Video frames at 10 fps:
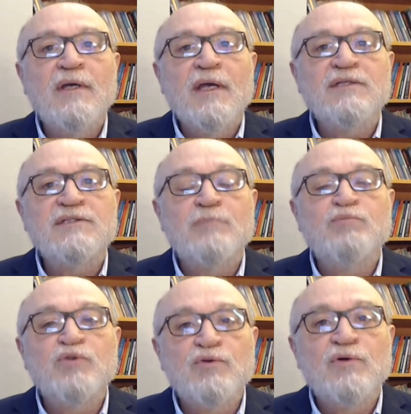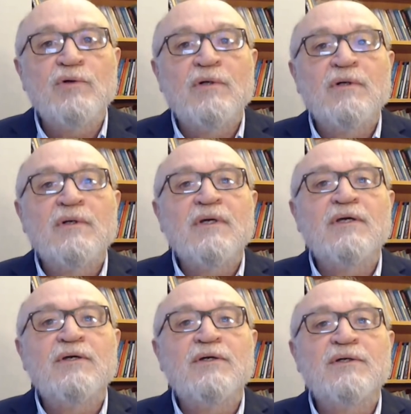İşte bunu
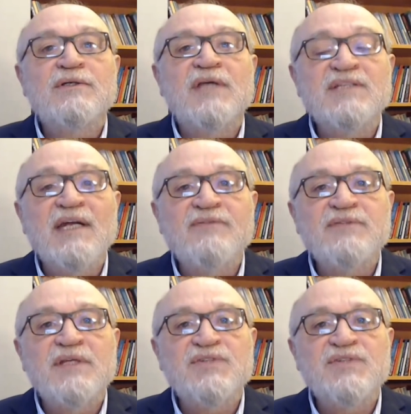e, geçen hafta